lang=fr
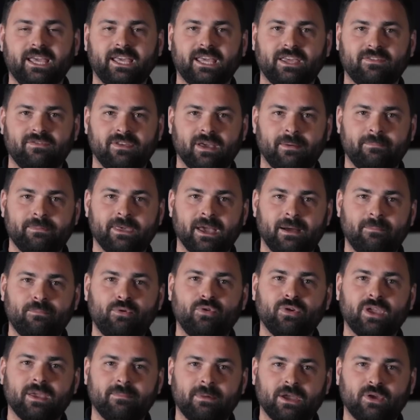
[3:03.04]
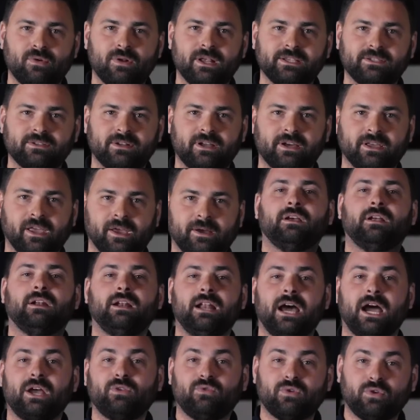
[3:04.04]
et qui vient bien bloquer ma culasse en arrière.
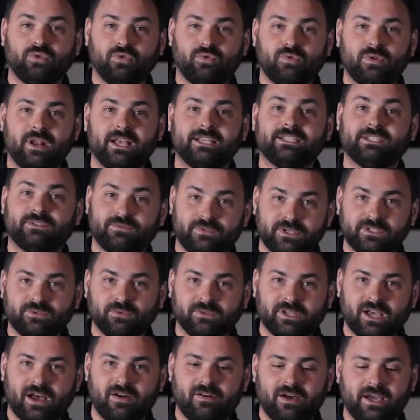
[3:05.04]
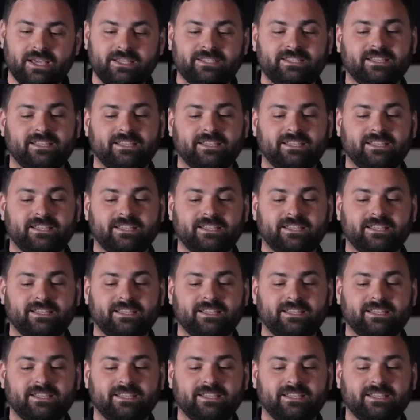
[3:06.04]
L'arrêtoir de culasse fait son travail,